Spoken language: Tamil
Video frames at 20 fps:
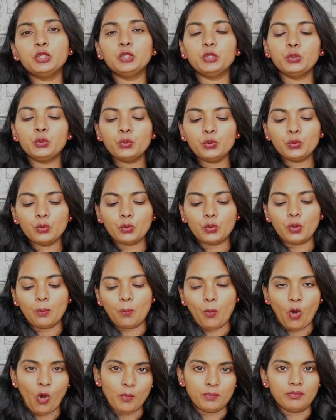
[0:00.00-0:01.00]
நியூ
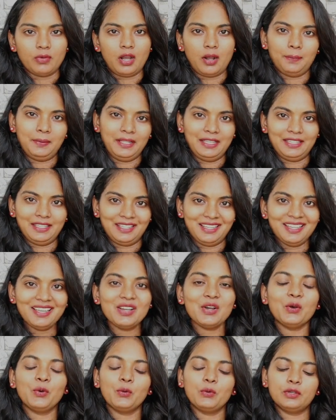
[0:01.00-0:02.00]
மாம் அப்படிங்கிற
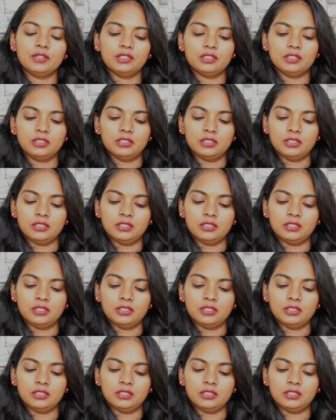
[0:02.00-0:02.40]
ஒரு